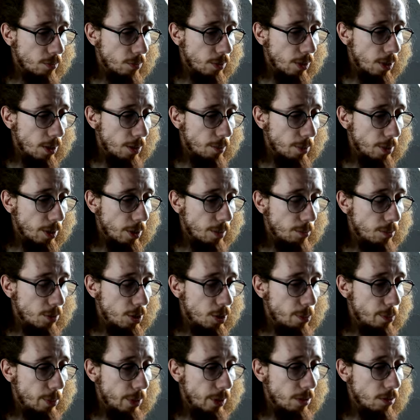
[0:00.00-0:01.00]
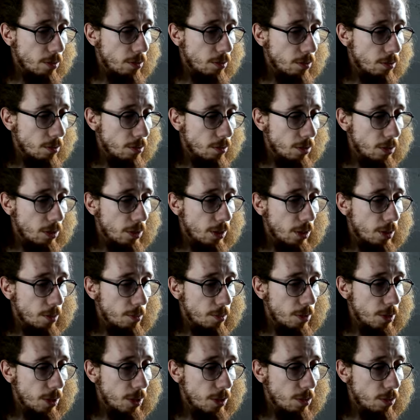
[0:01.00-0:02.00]
Il a pris un petit pet, euh, c'était comme
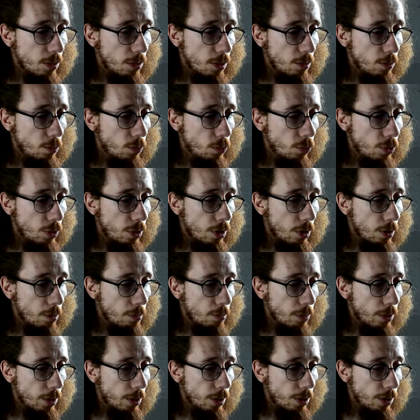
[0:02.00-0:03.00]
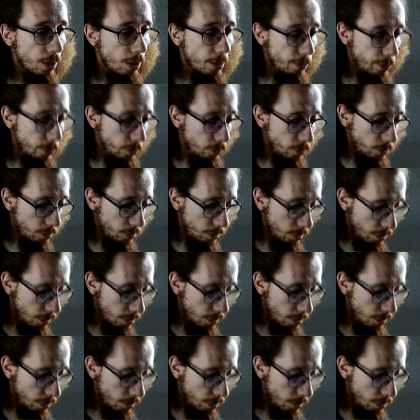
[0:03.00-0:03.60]
ça à sortie de booster, mais très beau.